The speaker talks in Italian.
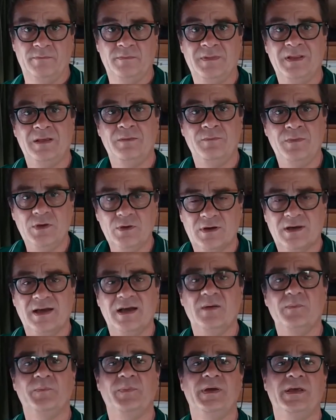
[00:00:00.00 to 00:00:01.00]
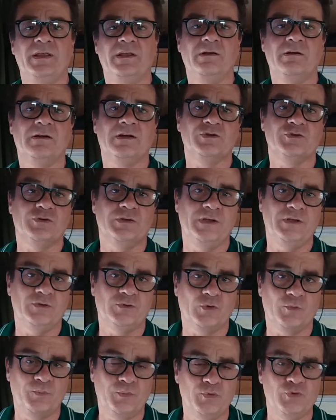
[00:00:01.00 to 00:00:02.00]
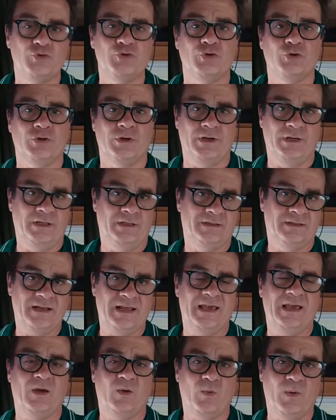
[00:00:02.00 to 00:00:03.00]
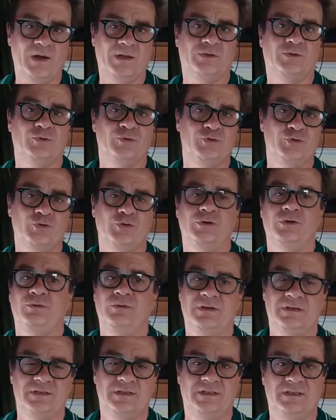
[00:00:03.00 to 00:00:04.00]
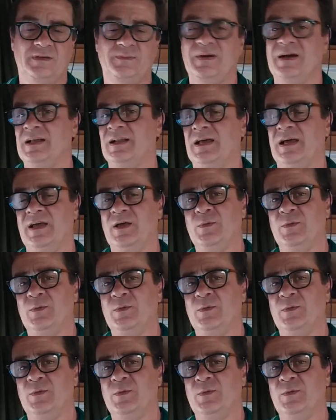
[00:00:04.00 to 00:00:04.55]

Nel mio camper io lo lascio dentro più giorni, 3-4 giorni, una settimana.